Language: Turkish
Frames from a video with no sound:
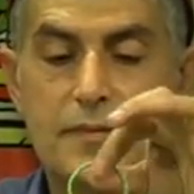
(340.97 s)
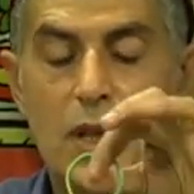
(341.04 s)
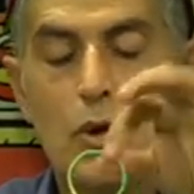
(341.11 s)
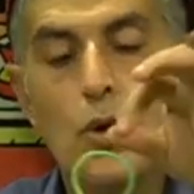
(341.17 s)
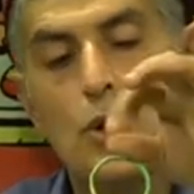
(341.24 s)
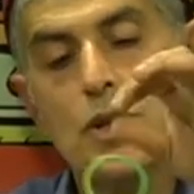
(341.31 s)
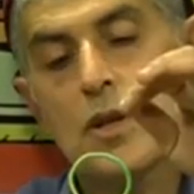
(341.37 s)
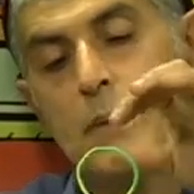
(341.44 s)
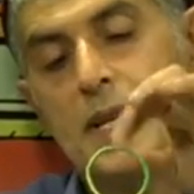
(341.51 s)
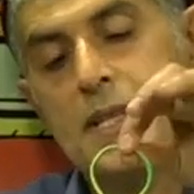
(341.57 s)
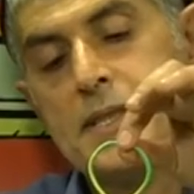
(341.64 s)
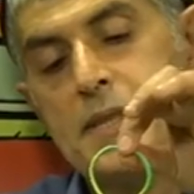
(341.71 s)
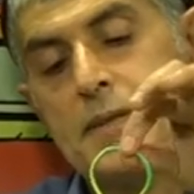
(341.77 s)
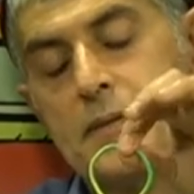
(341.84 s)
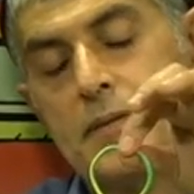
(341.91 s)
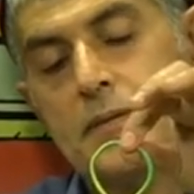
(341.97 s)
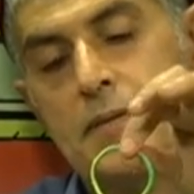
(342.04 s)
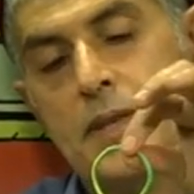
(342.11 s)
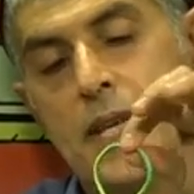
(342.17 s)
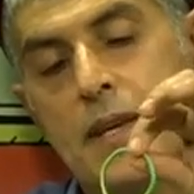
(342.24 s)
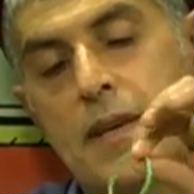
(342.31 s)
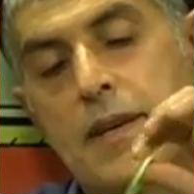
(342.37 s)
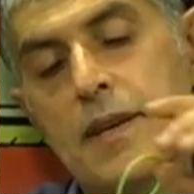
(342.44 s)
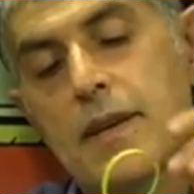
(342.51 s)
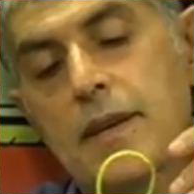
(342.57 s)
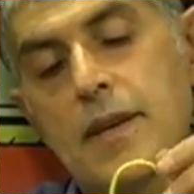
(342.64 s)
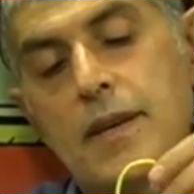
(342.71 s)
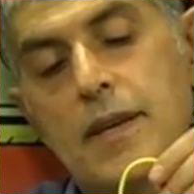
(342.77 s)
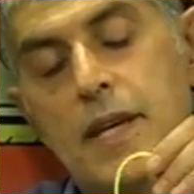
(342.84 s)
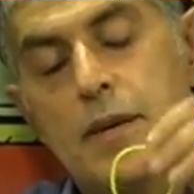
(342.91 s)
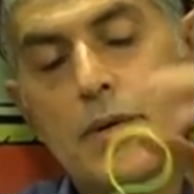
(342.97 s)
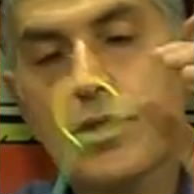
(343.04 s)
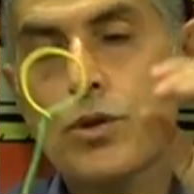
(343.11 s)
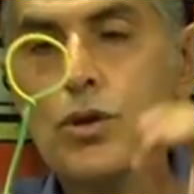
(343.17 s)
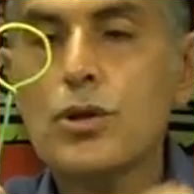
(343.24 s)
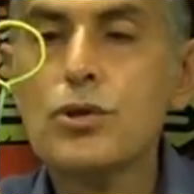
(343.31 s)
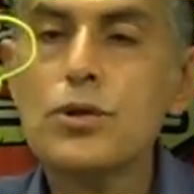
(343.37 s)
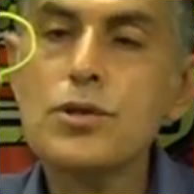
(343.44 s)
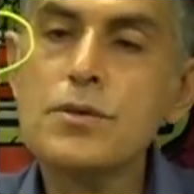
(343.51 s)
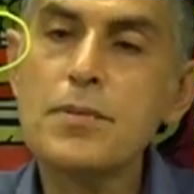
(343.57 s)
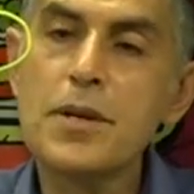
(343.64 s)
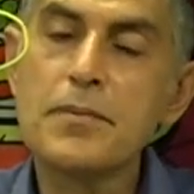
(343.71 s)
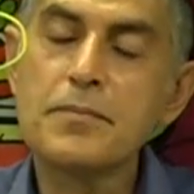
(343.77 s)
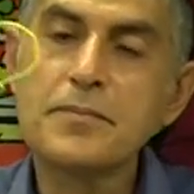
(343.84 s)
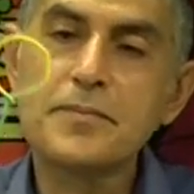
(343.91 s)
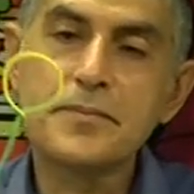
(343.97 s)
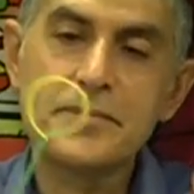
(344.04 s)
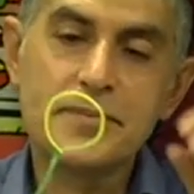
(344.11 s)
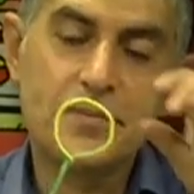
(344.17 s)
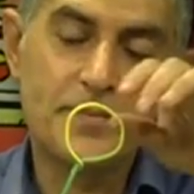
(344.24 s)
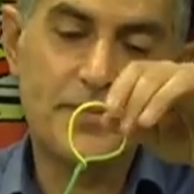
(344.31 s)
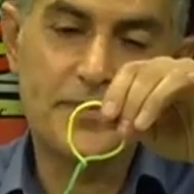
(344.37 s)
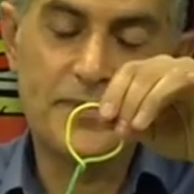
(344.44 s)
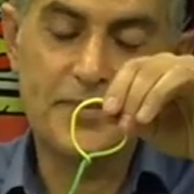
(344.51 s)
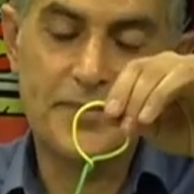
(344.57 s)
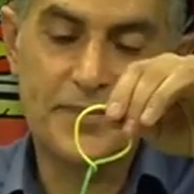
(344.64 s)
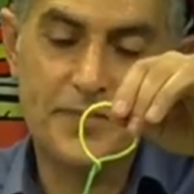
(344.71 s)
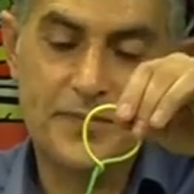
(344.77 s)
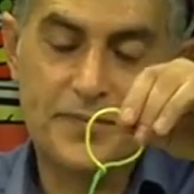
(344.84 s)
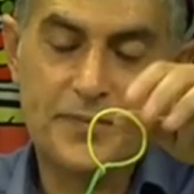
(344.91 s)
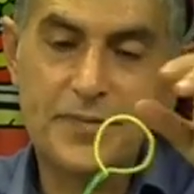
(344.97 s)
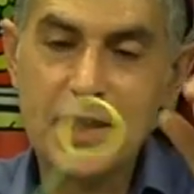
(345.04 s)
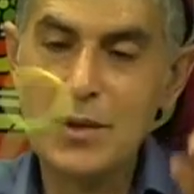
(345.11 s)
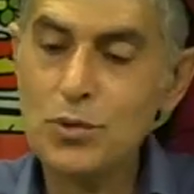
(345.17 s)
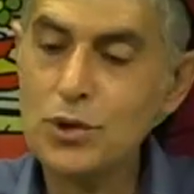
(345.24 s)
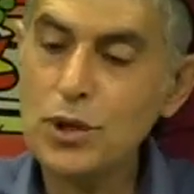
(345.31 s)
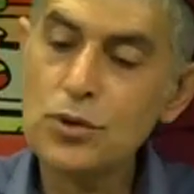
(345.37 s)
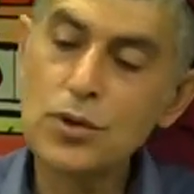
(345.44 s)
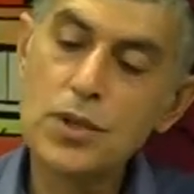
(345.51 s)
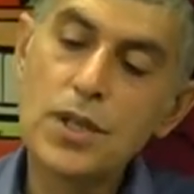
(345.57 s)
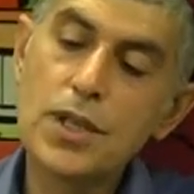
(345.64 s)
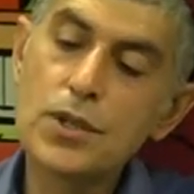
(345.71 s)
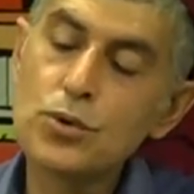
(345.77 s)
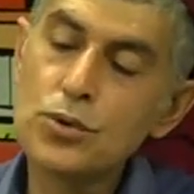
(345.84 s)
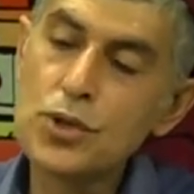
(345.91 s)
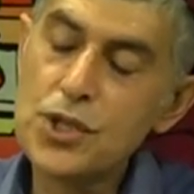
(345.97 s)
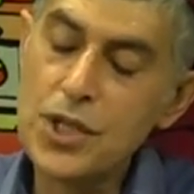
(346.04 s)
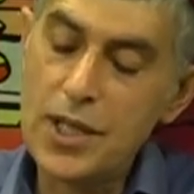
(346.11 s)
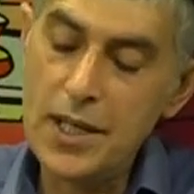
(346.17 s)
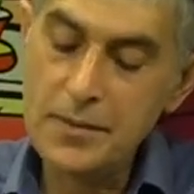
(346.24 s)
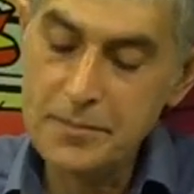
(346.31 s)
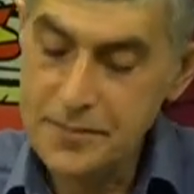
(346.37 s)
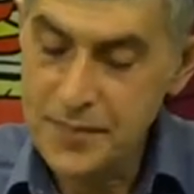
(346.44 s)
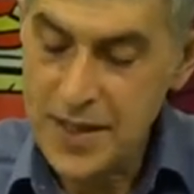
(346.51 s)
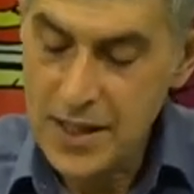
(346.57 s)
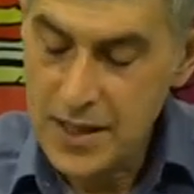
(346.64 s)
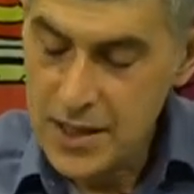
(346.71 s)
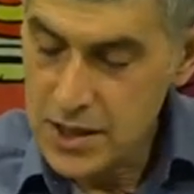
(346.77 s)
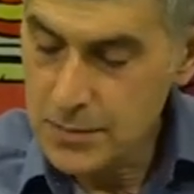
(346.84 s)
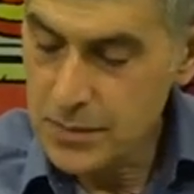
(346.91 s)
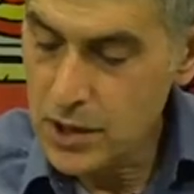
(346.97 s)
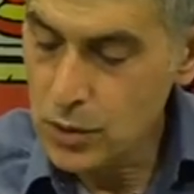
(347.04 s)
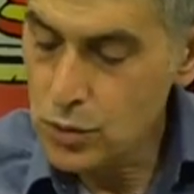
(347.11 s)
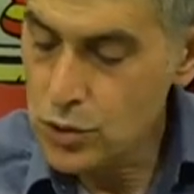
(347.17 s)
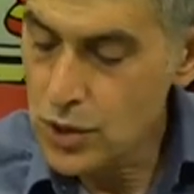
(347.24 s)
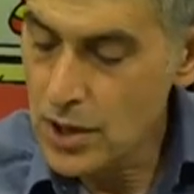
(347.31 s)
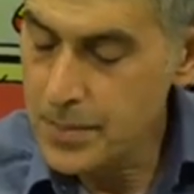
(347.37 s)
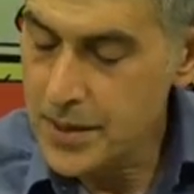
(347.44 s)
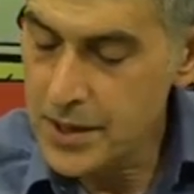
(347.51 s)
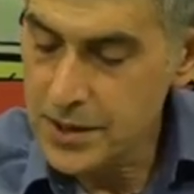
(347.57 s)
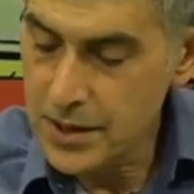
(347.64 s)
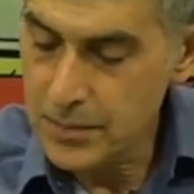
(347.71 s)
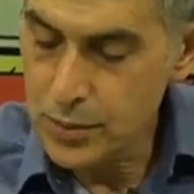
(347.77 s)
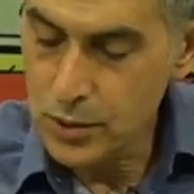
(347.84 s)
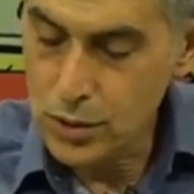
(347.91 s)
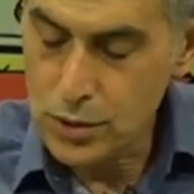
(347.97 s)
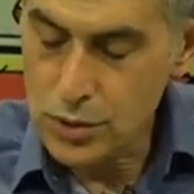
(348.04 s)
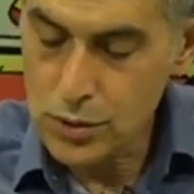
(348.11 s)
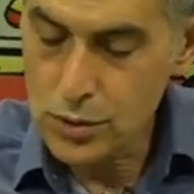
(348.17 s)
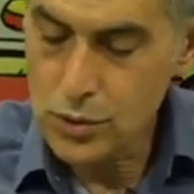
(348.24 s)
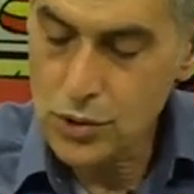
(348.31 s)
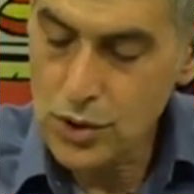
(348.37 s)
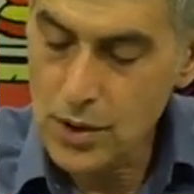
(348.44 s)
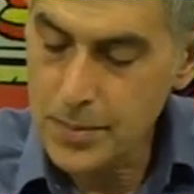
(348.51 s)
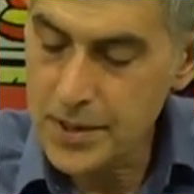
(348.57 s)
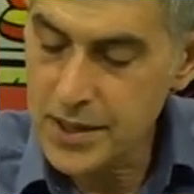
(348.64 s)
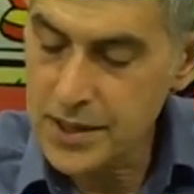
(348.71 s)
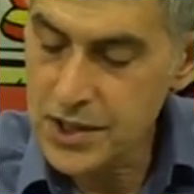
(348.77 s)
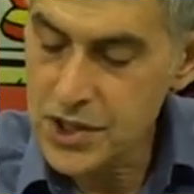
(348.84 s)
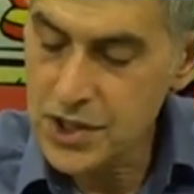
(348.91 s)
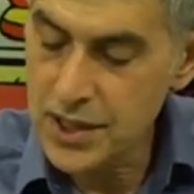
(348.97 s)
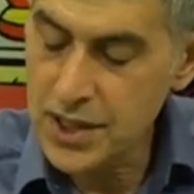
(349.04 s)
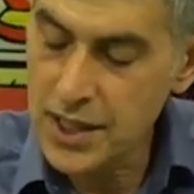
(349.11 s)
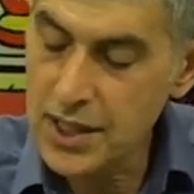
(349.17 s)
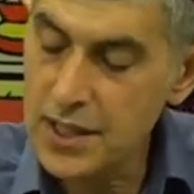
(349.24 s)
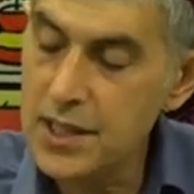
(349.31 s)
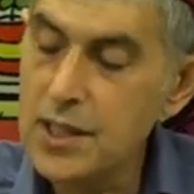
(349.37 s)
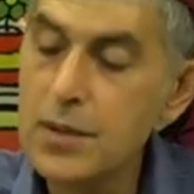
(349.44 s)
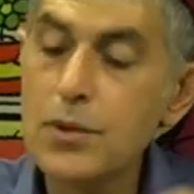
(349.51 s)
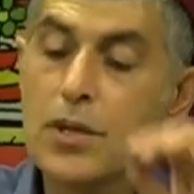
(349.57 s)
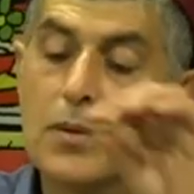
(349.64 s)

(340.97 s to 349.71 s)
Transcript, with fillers: Oynamaz. Evet gördünüz mü? Bu da e, tutacağı. Şimdi de küçük aparat yapıyoruz. Küçük aparat içinde yine aynı böyle